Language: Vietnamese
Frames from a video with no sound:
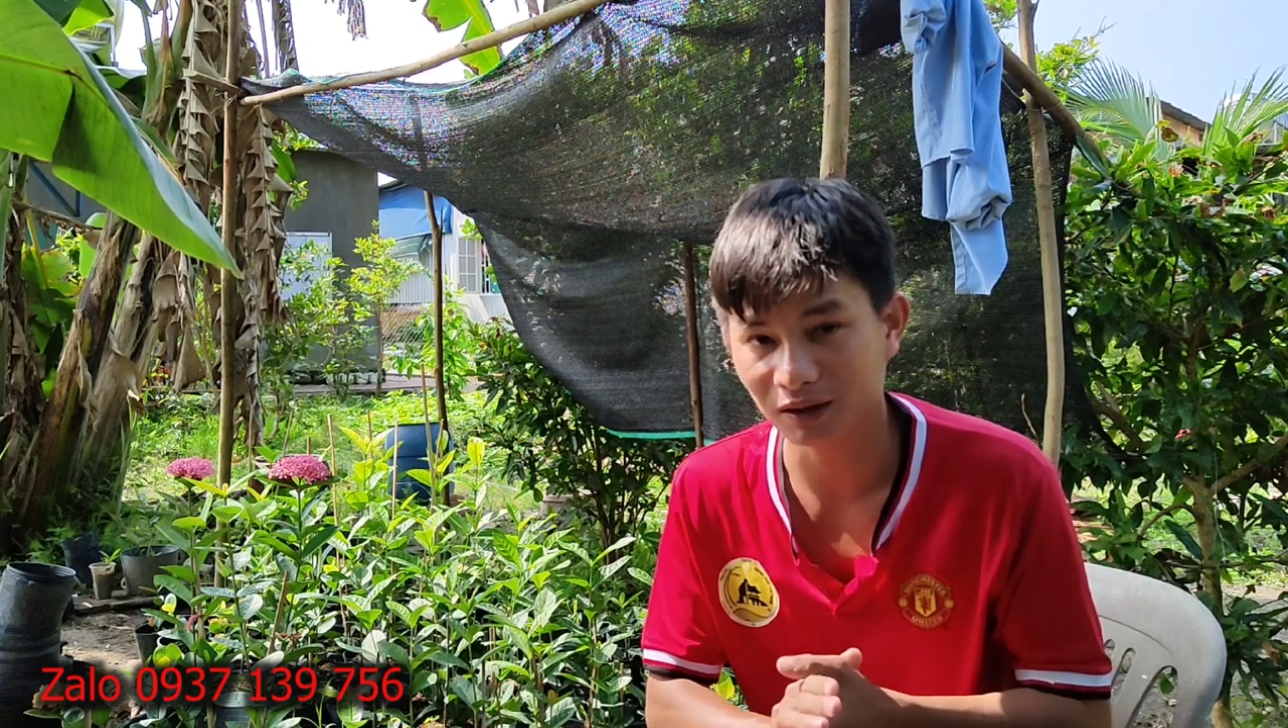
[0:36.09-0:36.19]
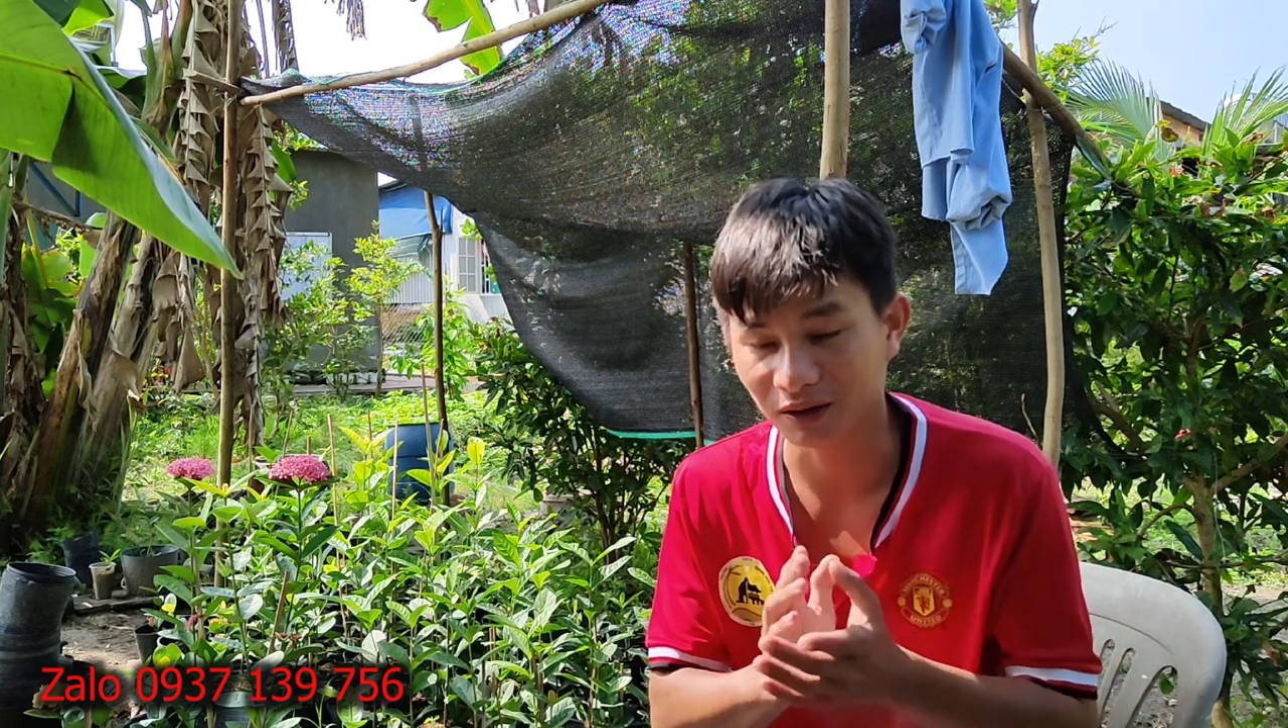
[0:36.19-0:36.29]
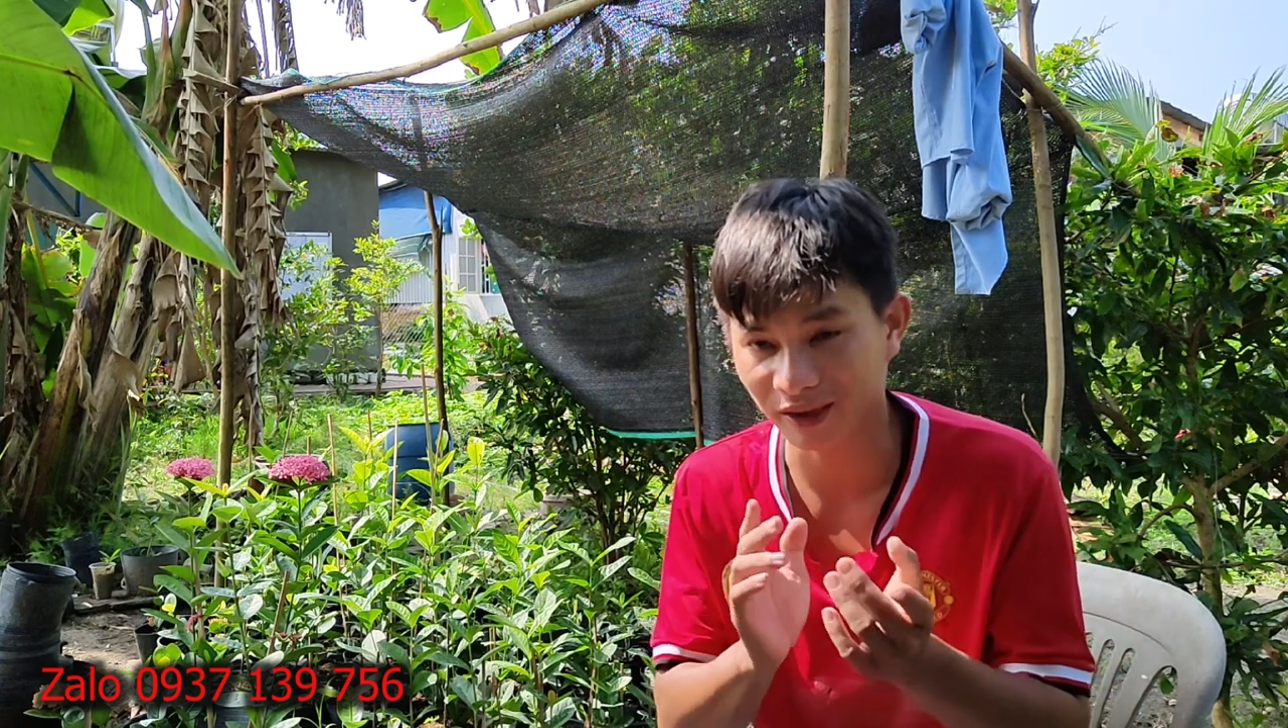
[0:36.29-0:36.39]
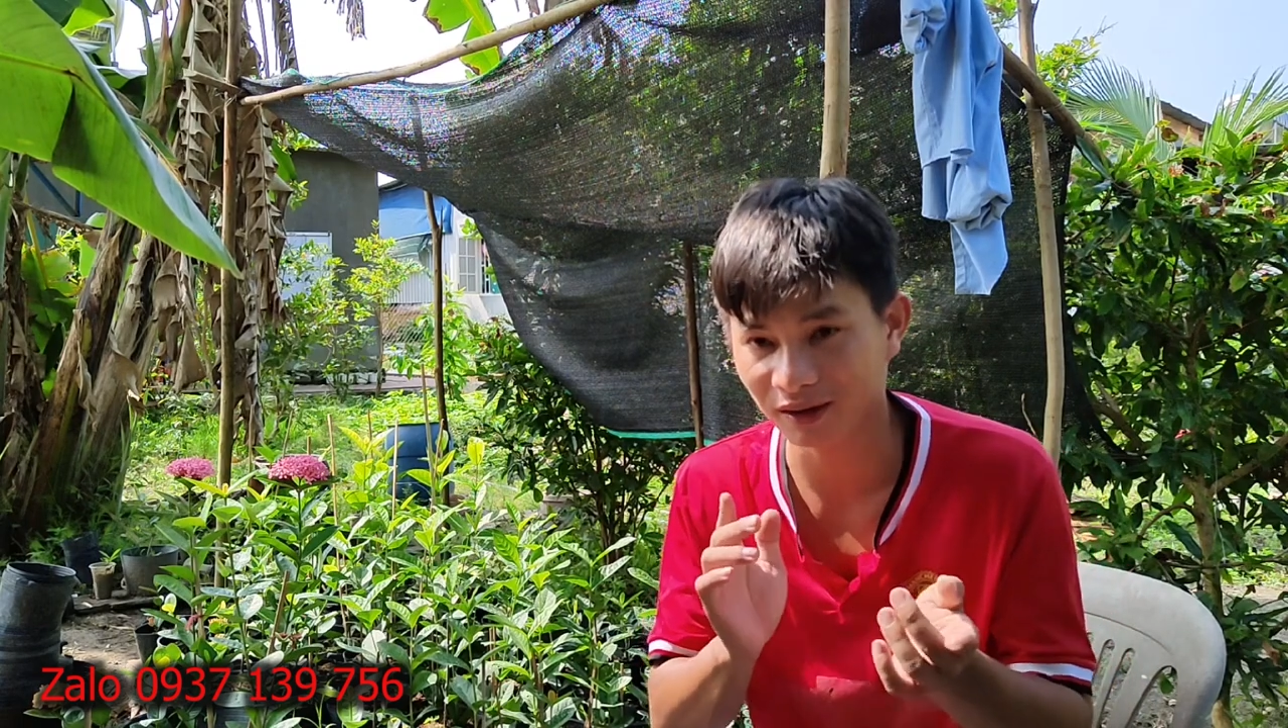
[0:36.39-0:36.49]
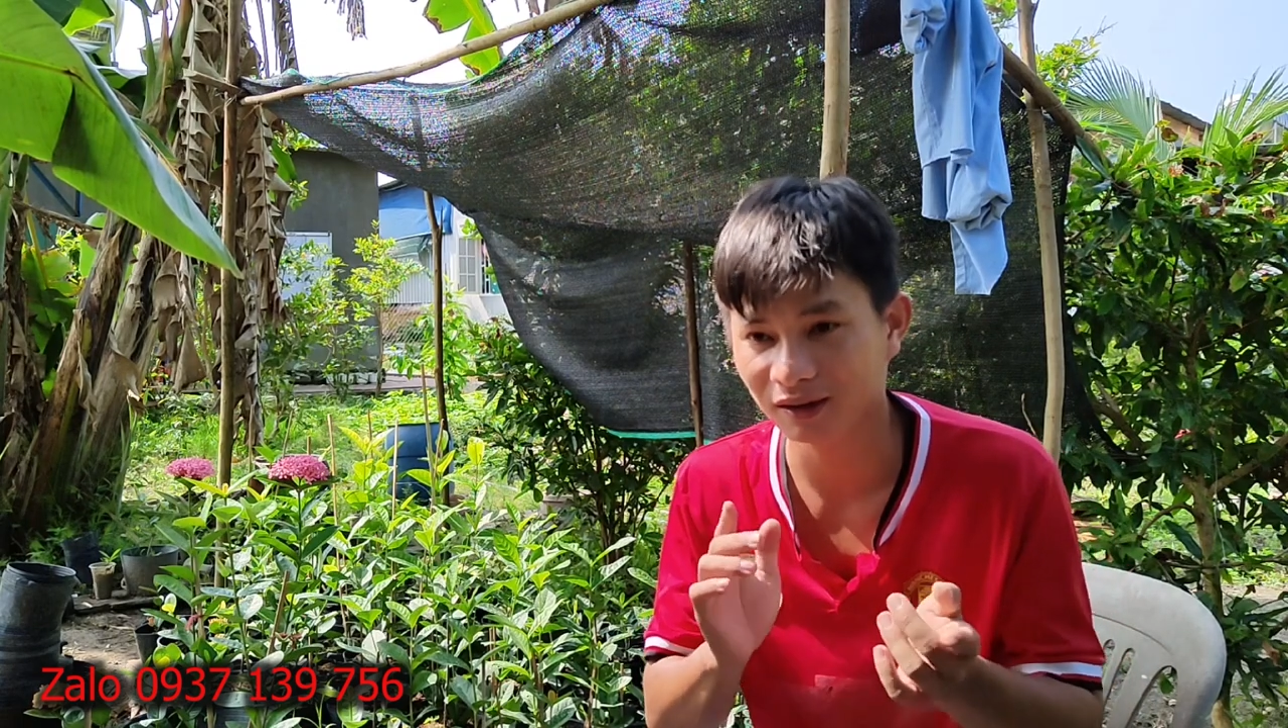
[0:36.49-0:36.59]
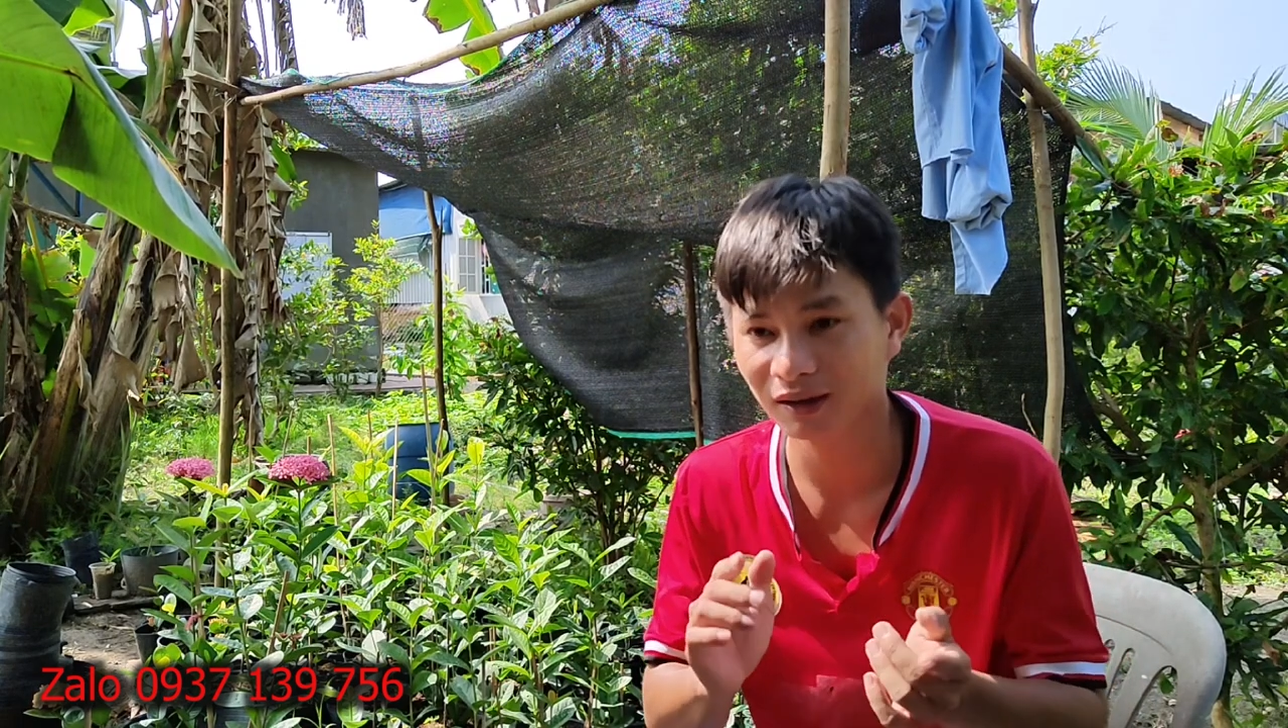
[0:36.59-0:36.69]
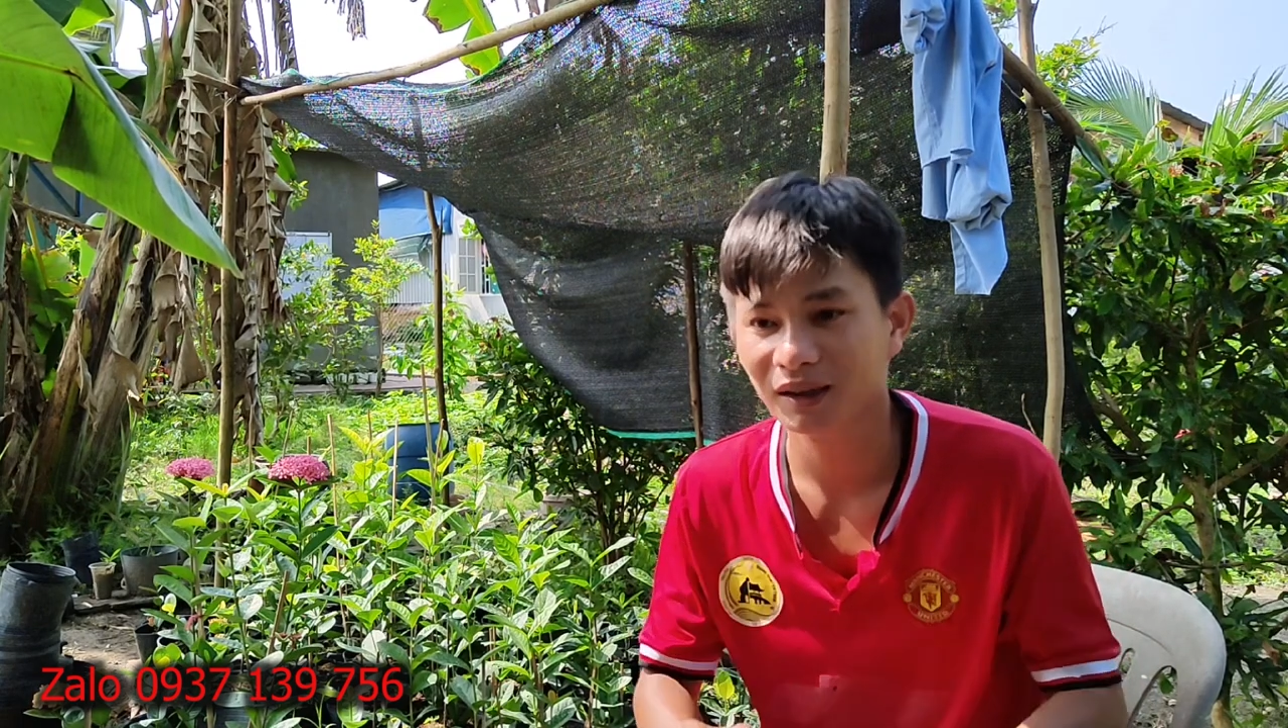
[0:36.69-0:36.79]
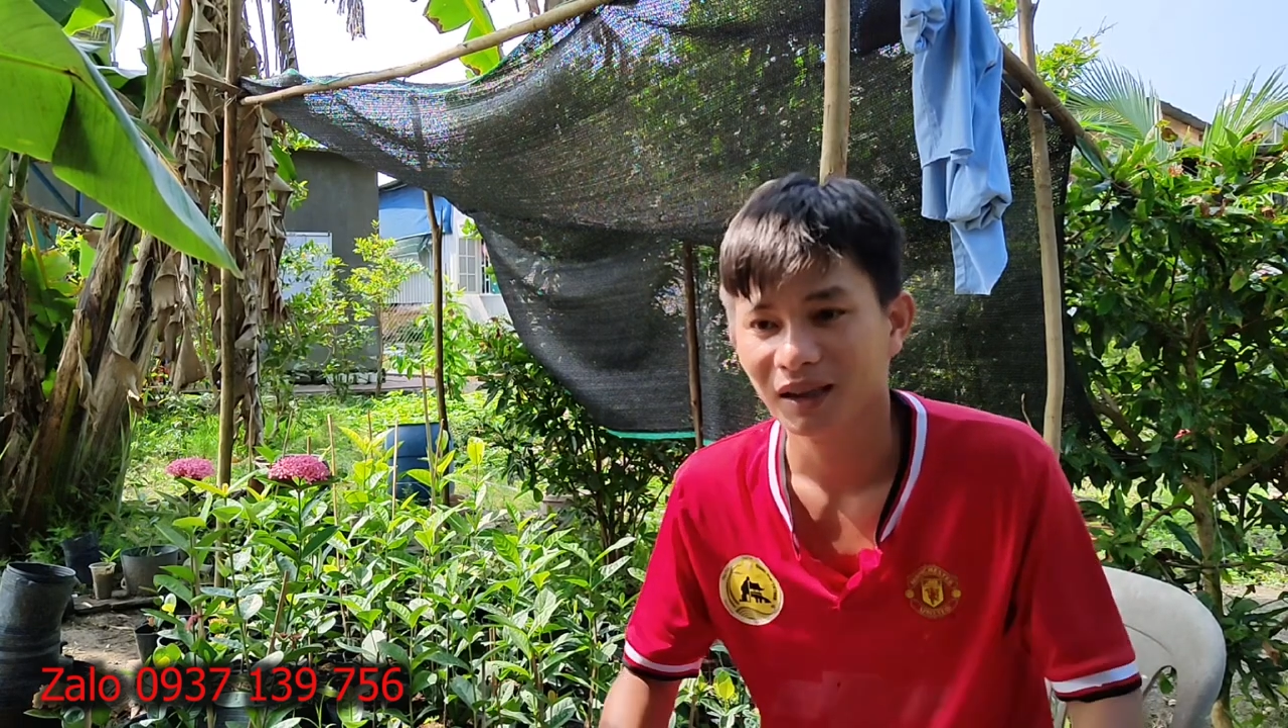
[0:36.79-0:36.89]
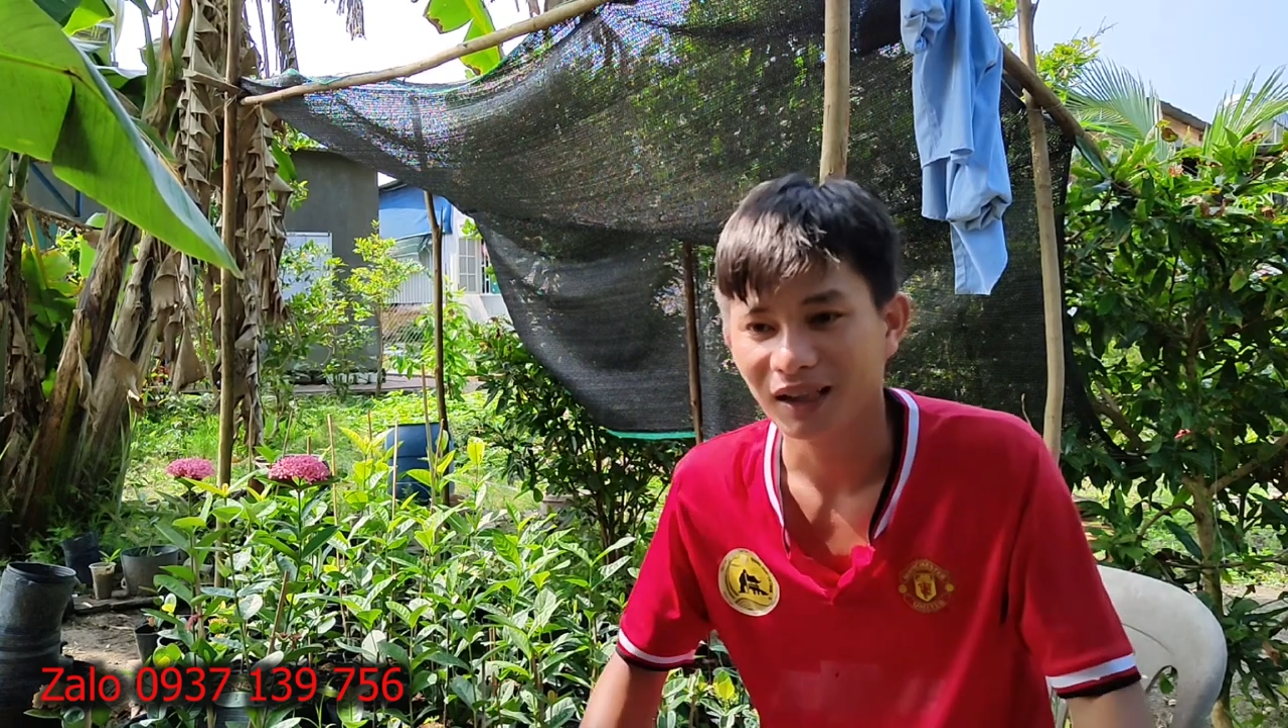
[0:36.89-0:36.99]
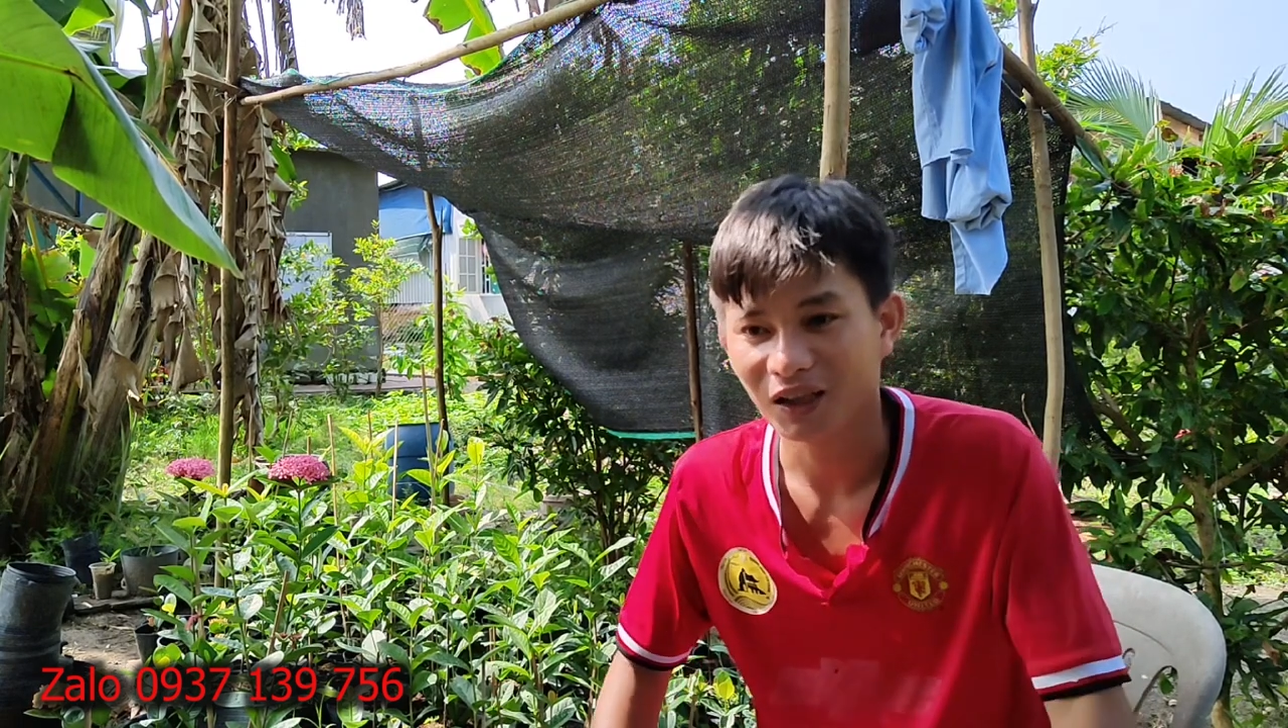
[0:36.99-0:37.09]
chất lượng nhất.